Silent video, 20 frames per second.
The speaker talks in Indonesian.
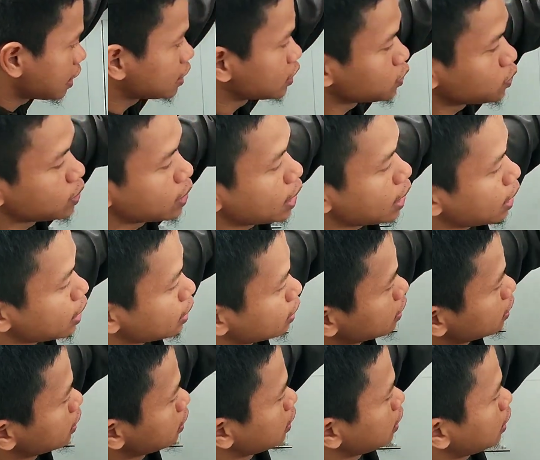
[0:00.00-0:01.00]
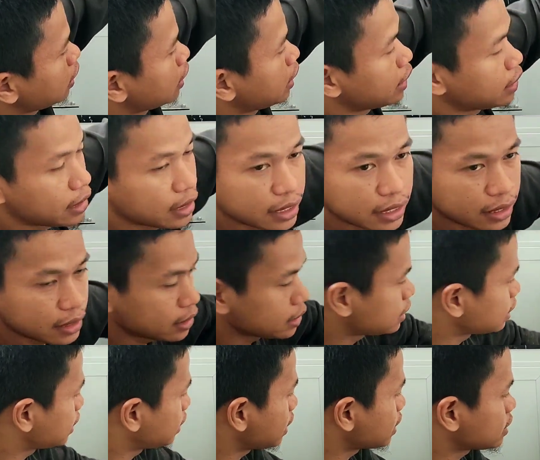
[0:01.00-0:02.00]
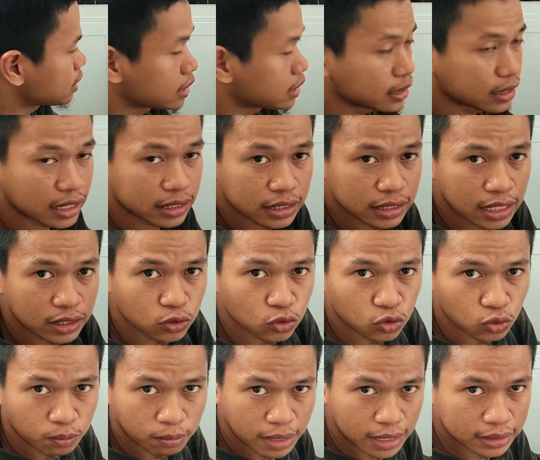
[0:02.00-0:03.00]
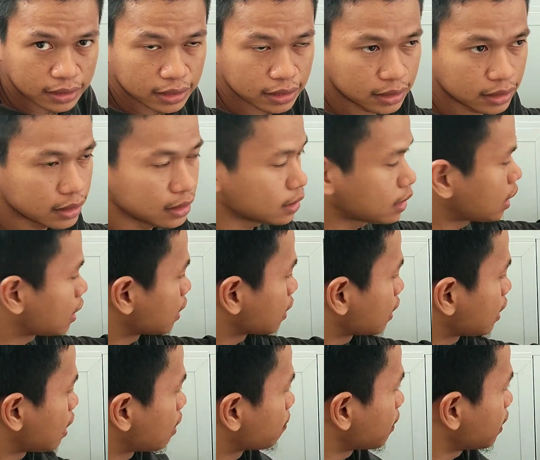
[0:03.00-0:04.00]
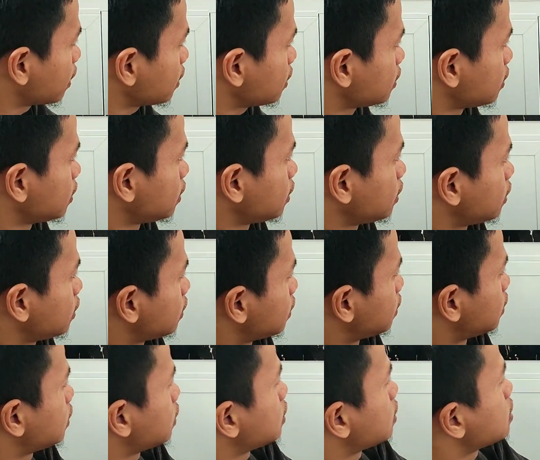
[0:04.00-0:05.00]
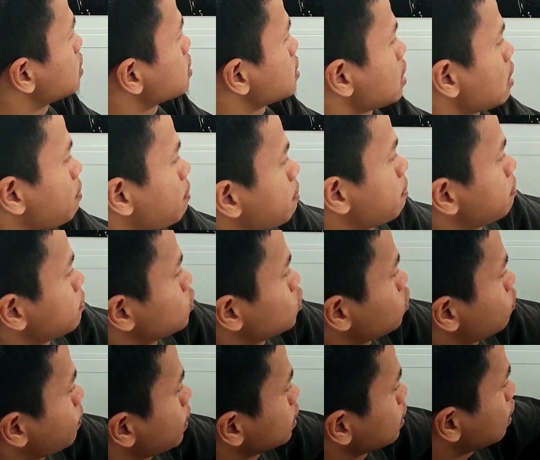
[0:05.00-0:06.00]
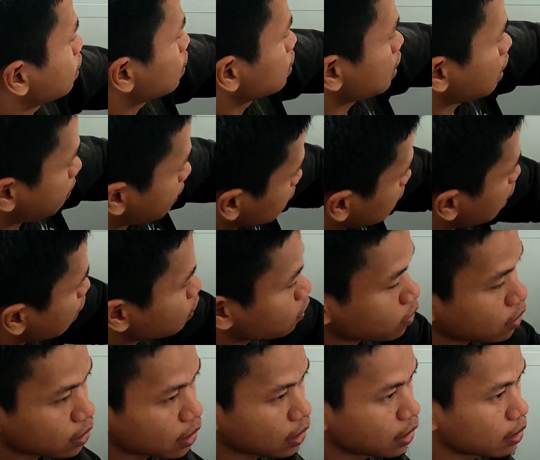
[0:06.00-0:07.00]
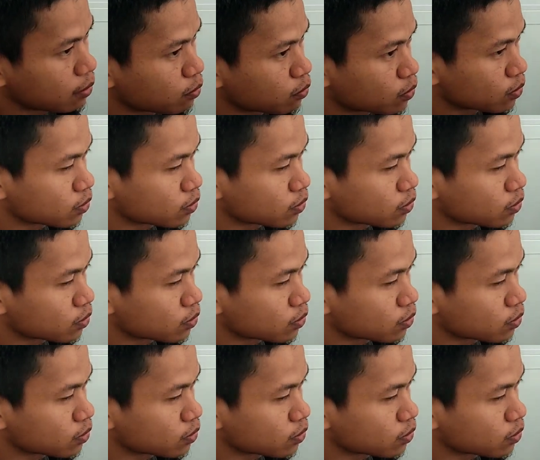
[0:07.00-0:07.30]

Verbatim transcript: dan juga ini di sini guys kita tidak tutup mati karena kenapa? Uh, siapa, siapa tahu? Eh,